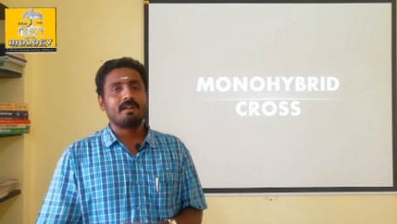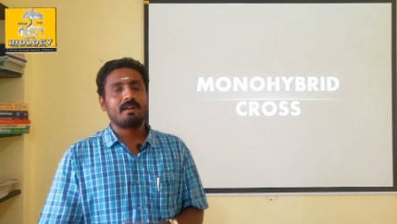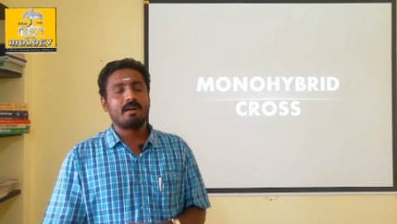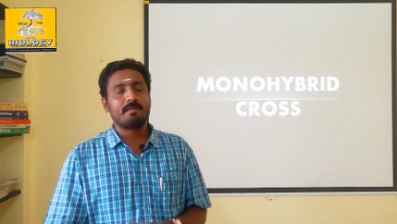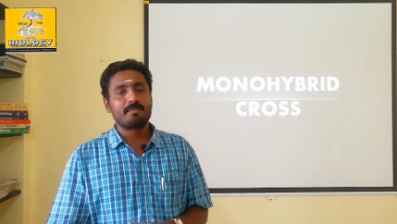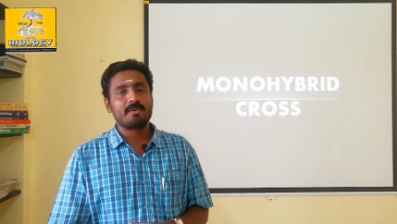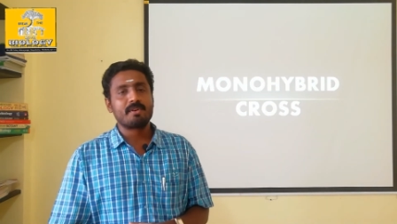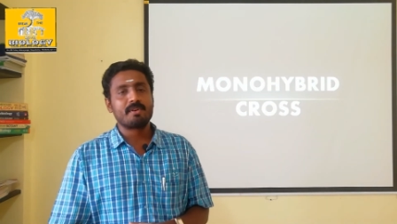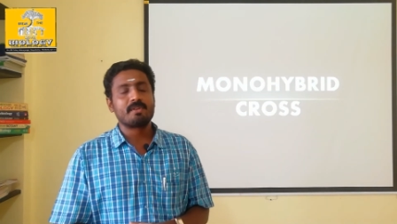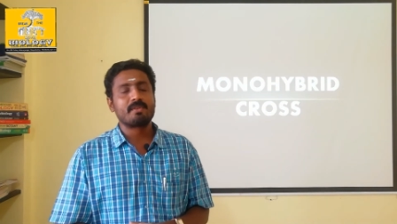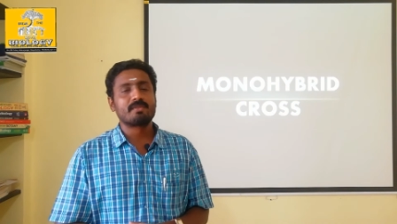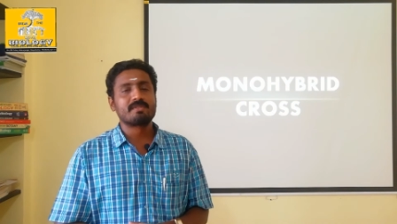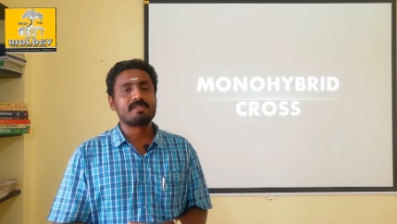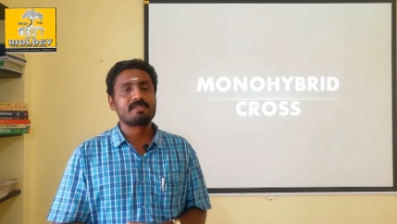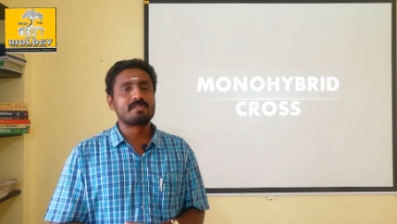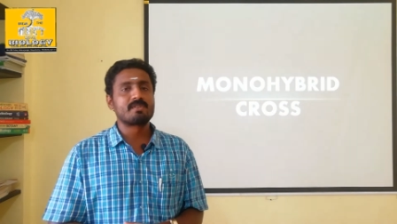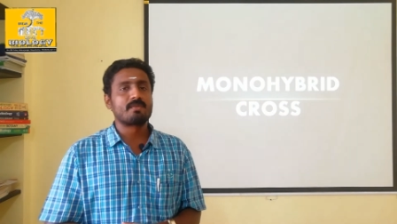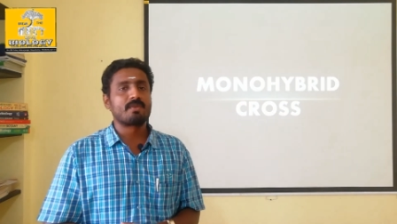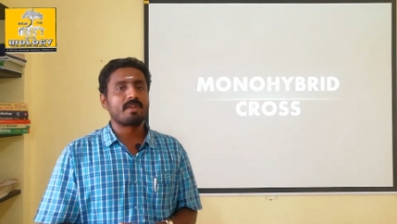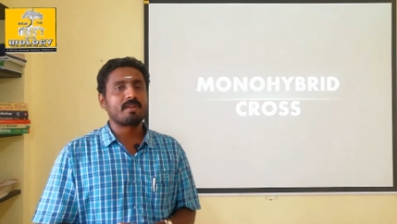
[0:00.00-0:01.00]
அப்படி
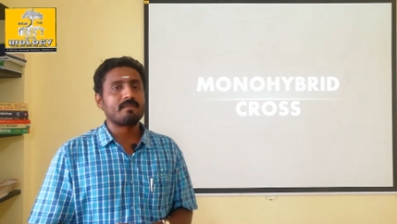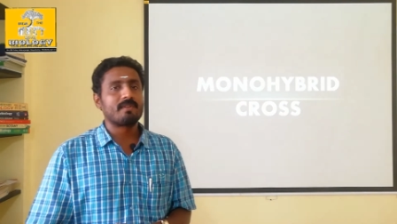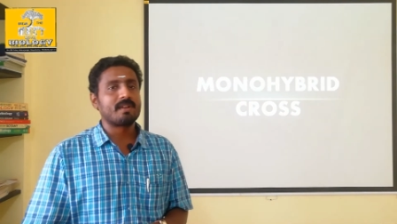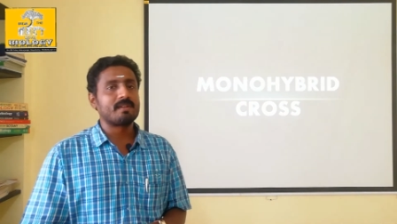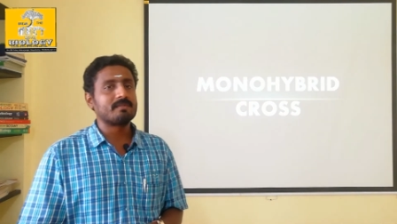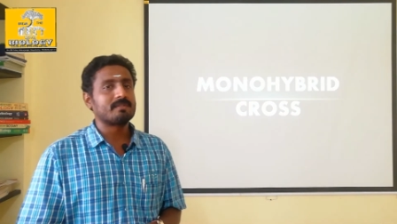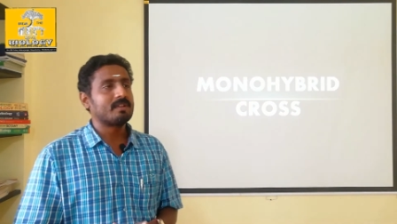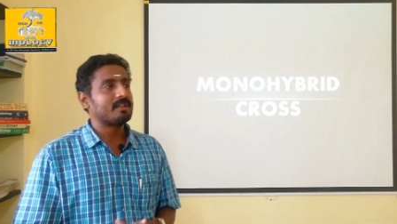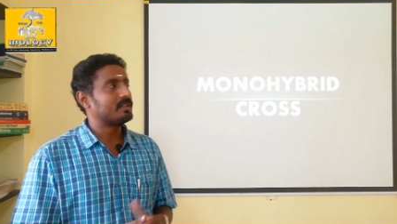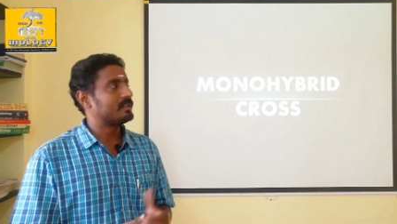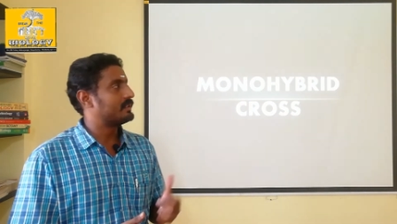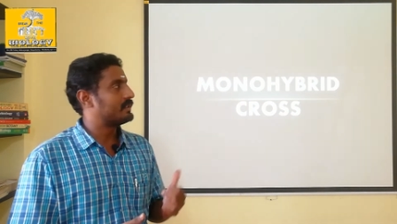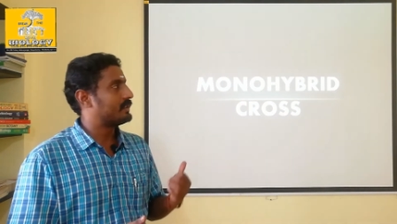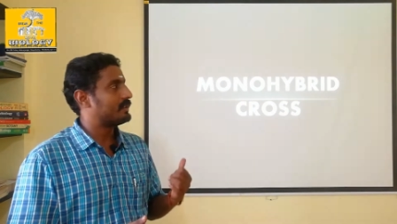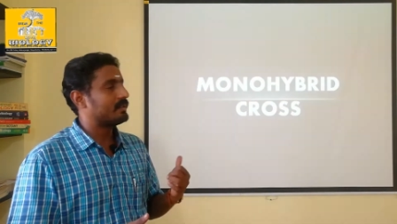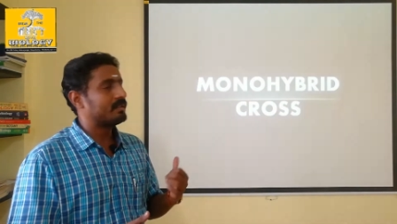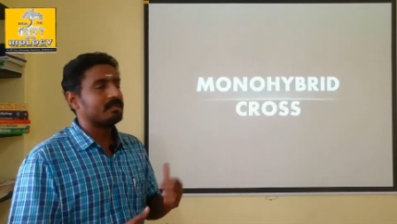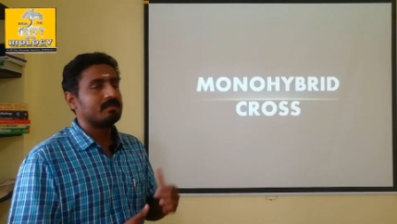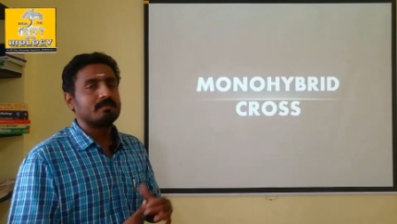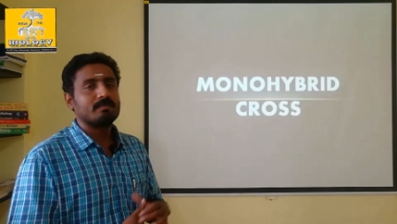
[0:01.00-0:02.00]
யோசிச்சினுடைய விளைவு தான் இந்த
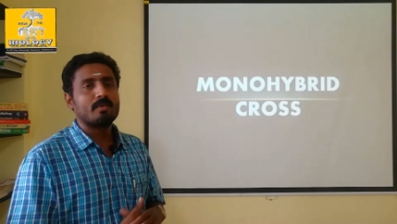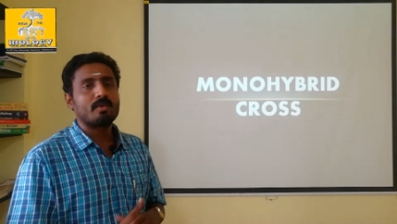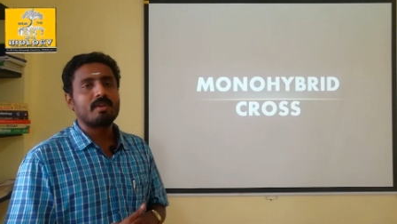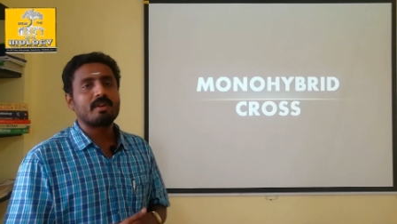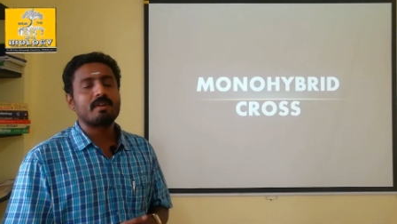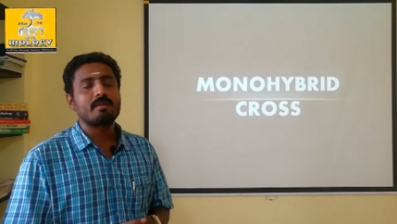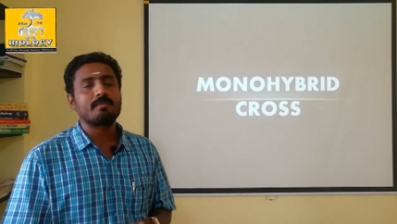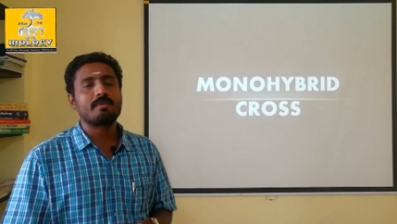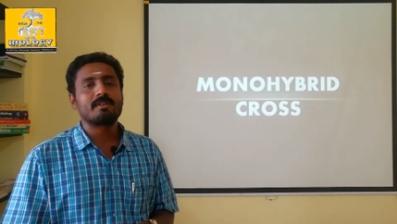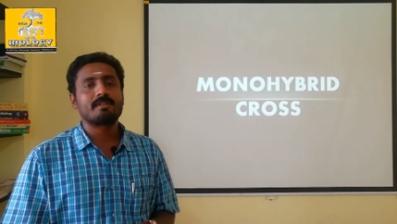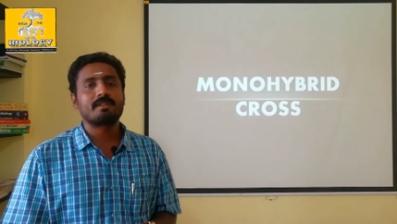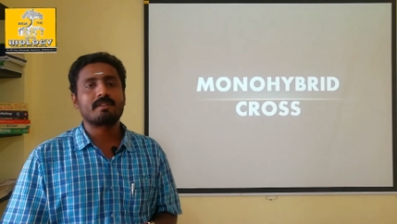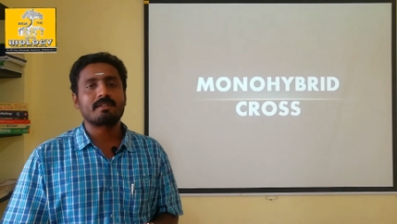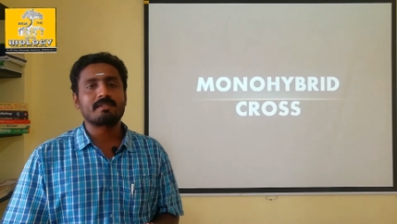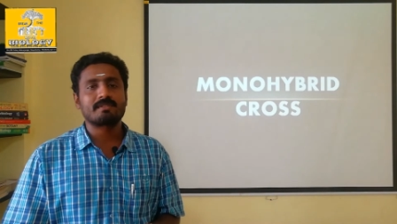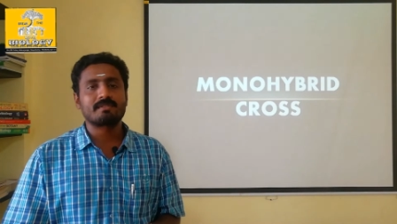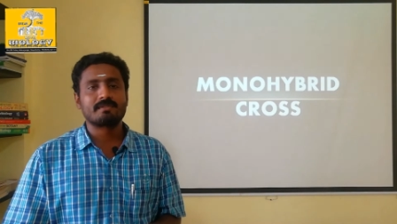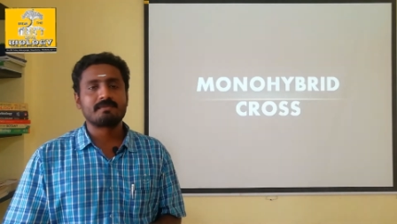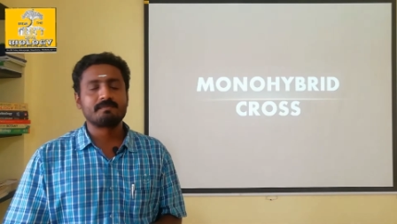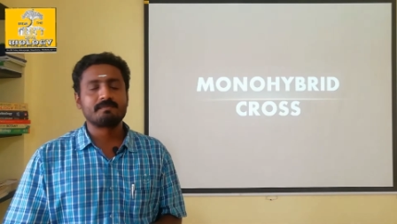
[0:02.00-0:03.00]
மோனோஹைபிரிட் கிராஸ்